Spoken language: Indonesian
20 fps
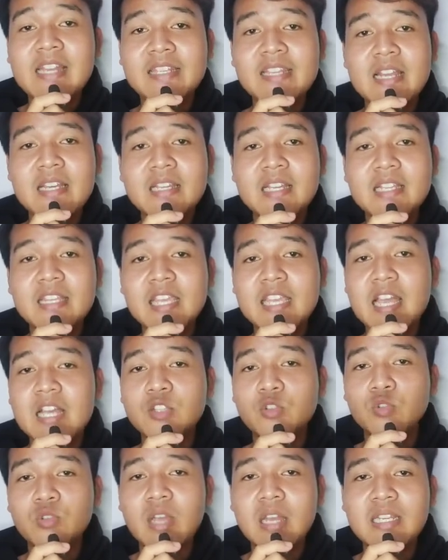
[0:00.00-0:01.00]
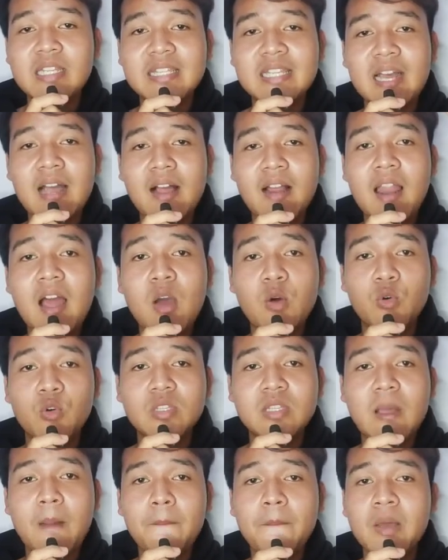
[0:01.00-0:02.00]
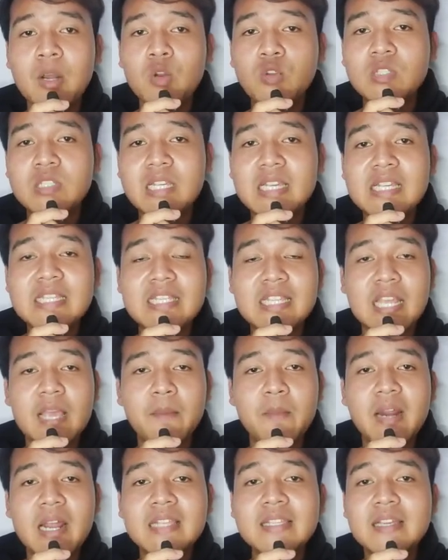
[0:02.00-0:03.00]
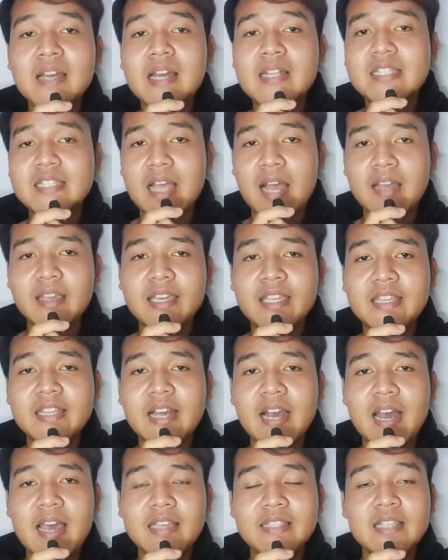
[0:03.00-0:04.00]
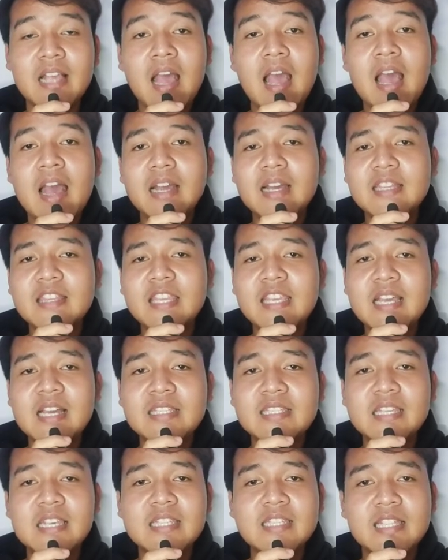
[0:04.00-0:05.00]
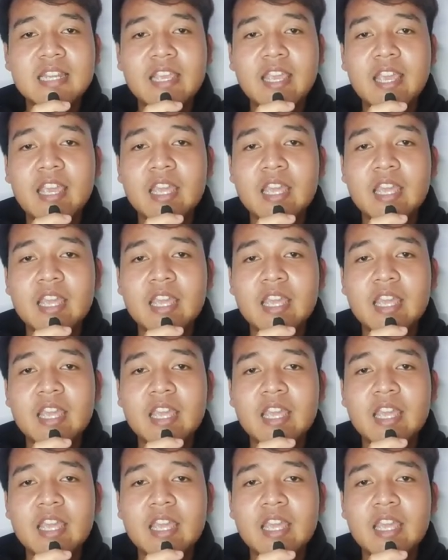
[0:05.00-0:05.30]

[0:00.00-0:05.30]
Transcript: dan ketika sudah di tengah laut, perut si istri merasakan sakit guys ketika si istri